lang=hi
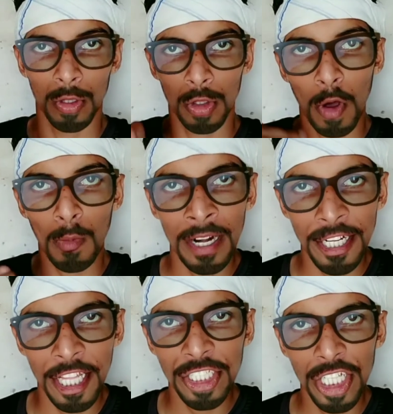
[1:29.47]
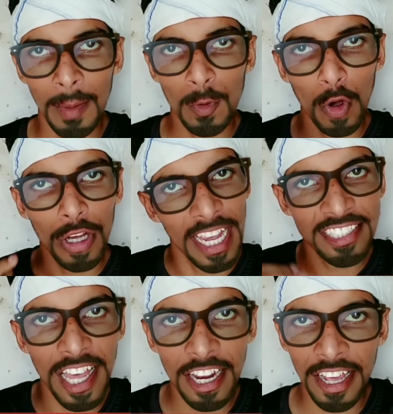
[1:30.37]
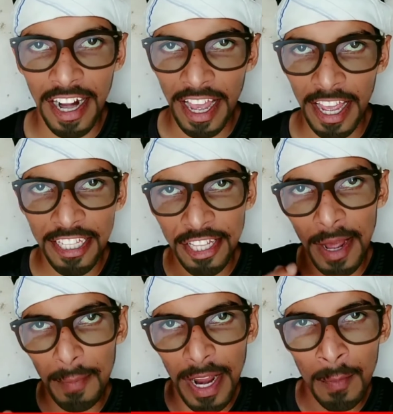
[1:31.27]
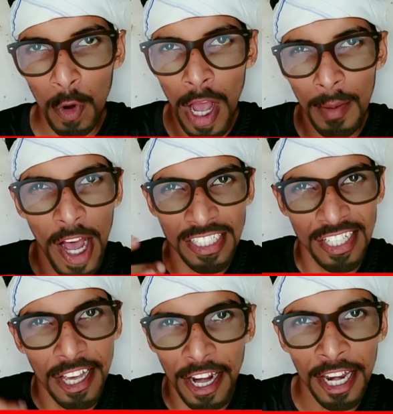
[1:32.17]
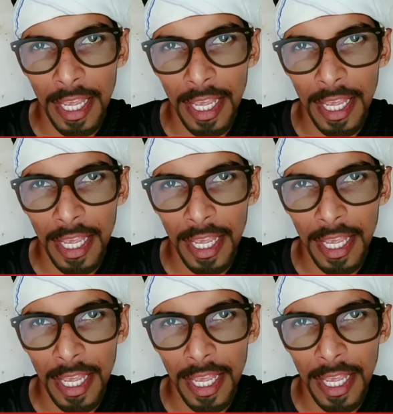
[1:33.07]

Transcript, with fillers: तो बंटी जी आपको कैसा लग रहा है इतना बड़ा मुकाम हासिल करने के